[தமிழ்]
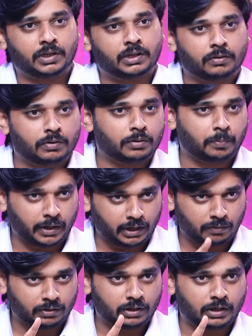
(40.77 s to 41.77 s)
வீட்டில் வந்து
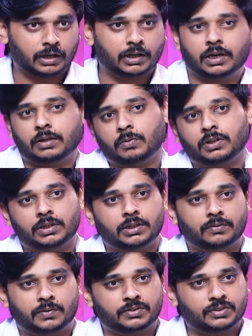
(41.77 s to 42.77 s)
பையன் வந்து கல்யாணம் வந்து
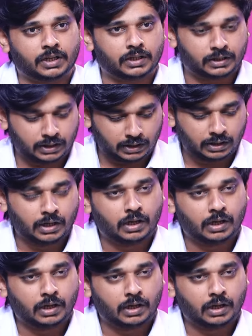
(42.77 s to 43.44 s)
ஃபிக்ஸ் ஆகிருக்கு